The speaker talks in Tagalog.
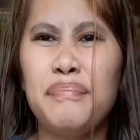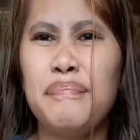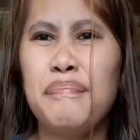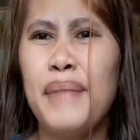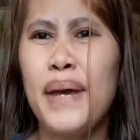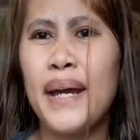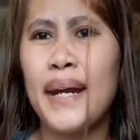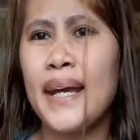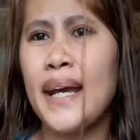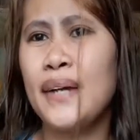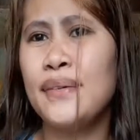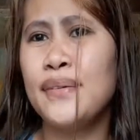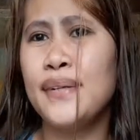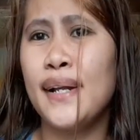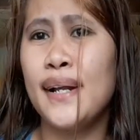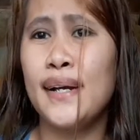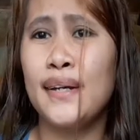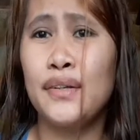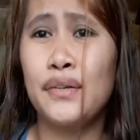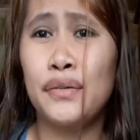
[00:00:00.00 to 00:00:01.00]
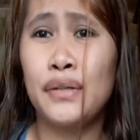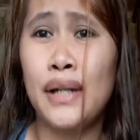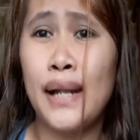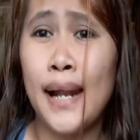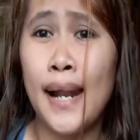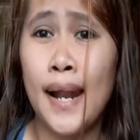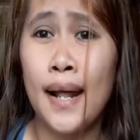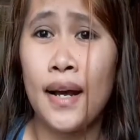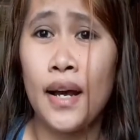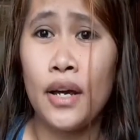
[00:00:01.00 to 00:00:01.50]
berry ano na lang yung
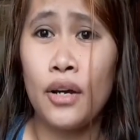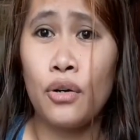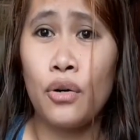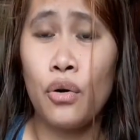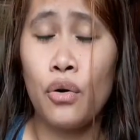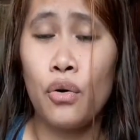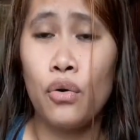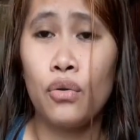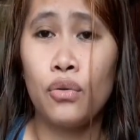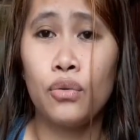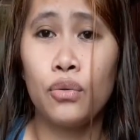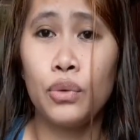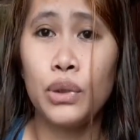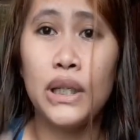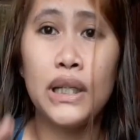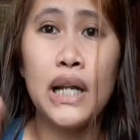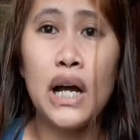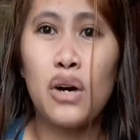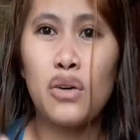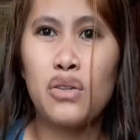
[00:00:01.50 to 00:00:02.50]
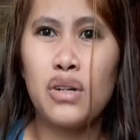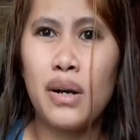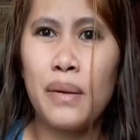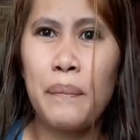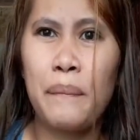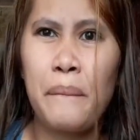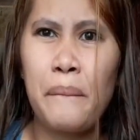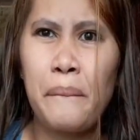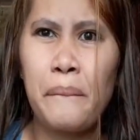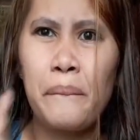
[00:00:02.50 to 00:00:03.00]
nilalagay ko hindi na ako nag
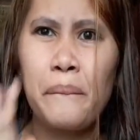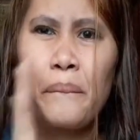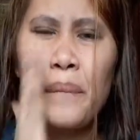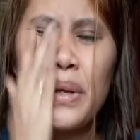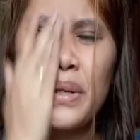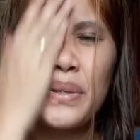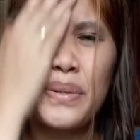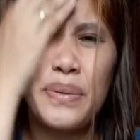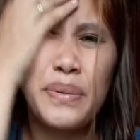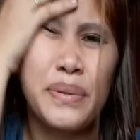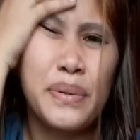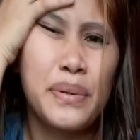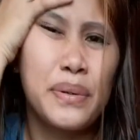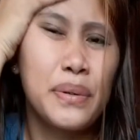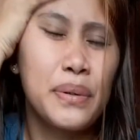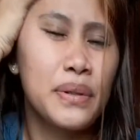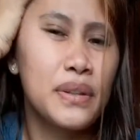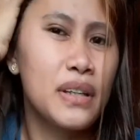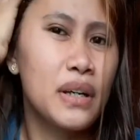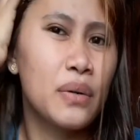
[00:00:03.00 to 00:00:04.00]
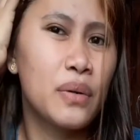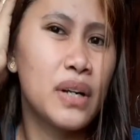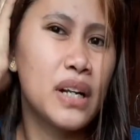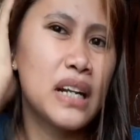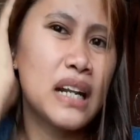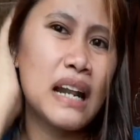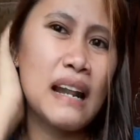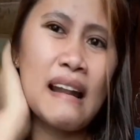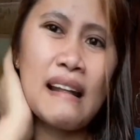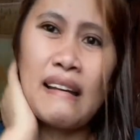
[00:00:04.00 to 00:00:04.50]
medyo hindi ko na
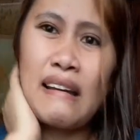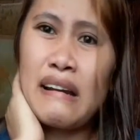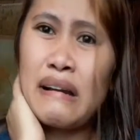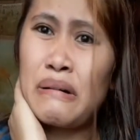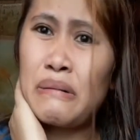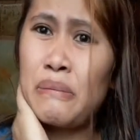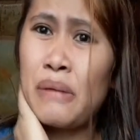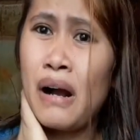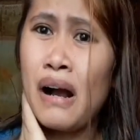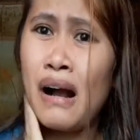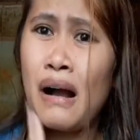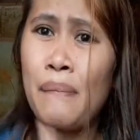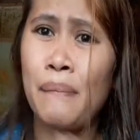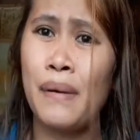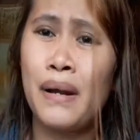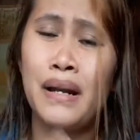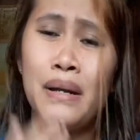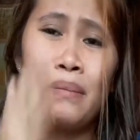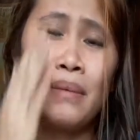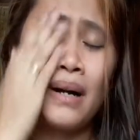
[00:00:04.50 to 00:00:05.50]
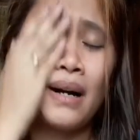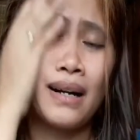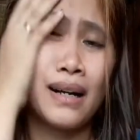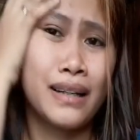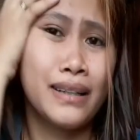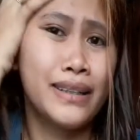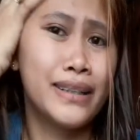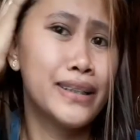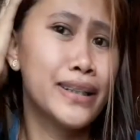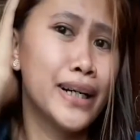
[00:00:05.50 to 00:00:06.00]
nilalagay ng makakapal ng mga
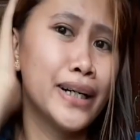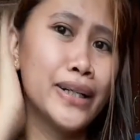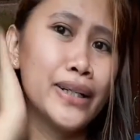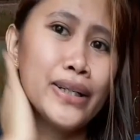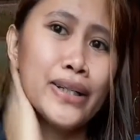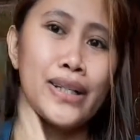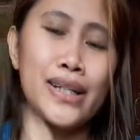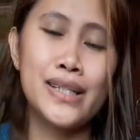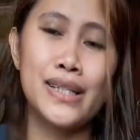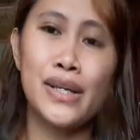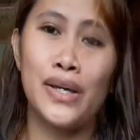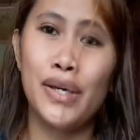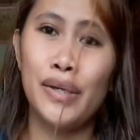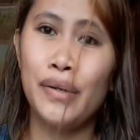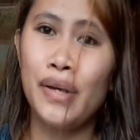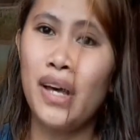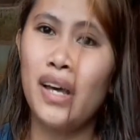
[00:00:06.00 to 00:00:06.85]
ganun ganun kasi